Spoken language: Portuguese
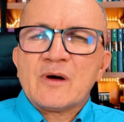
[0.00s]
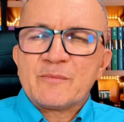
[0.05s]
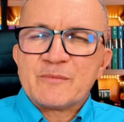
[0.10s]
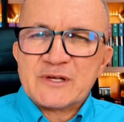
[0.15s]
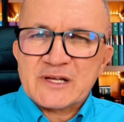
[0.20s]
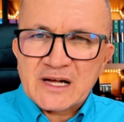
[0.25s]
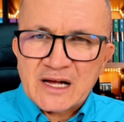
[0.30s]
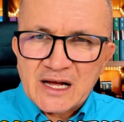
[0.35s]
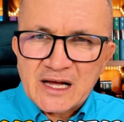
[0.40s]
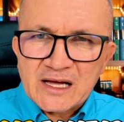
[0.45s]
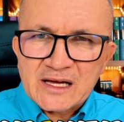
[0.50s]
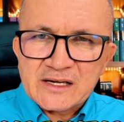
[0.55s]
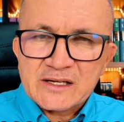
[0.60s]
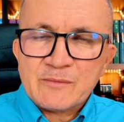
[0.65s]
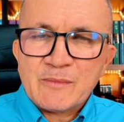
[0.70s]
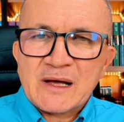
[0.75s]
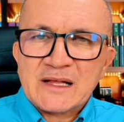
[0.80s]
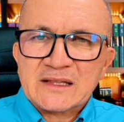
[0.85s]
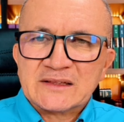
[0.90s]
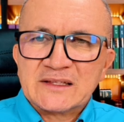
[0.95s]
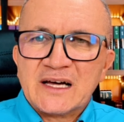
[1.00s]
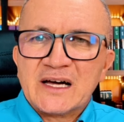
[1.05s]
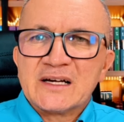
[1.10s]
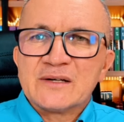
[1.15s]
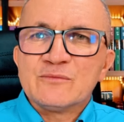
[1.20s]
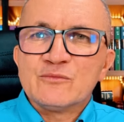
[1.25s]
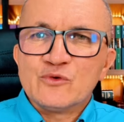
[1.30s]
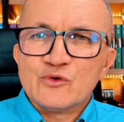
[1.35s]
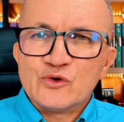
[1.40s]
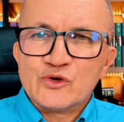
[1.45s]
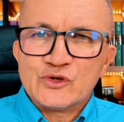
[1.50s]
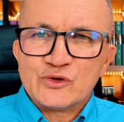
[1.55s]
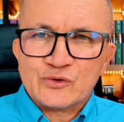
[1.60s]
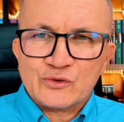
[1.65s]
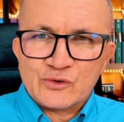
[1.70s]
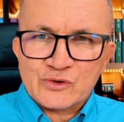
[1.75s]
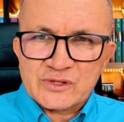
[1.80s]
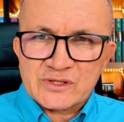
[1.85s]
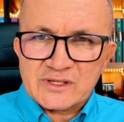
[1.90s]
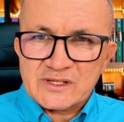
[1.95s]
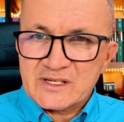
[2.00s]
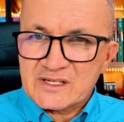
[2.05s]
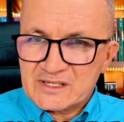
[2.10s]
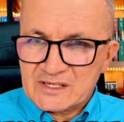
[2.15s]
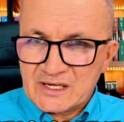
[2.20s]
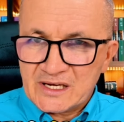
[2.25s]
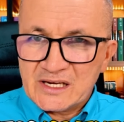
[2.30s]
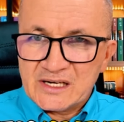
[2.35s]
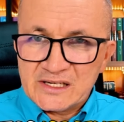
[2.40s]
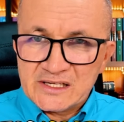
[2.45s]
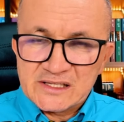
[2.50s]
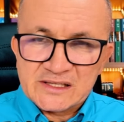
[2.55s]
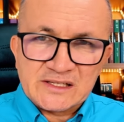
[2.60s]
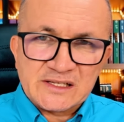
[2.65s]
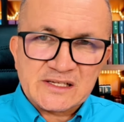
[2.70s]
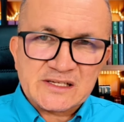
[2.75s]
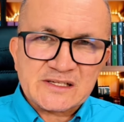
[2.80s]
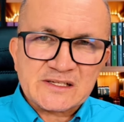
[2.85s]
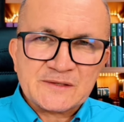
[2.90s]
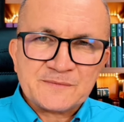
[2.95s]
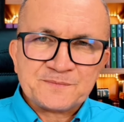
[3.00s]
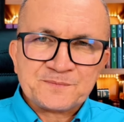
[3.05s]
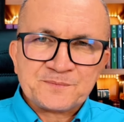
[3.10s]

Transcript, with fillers: picar e matar muitos israelitas.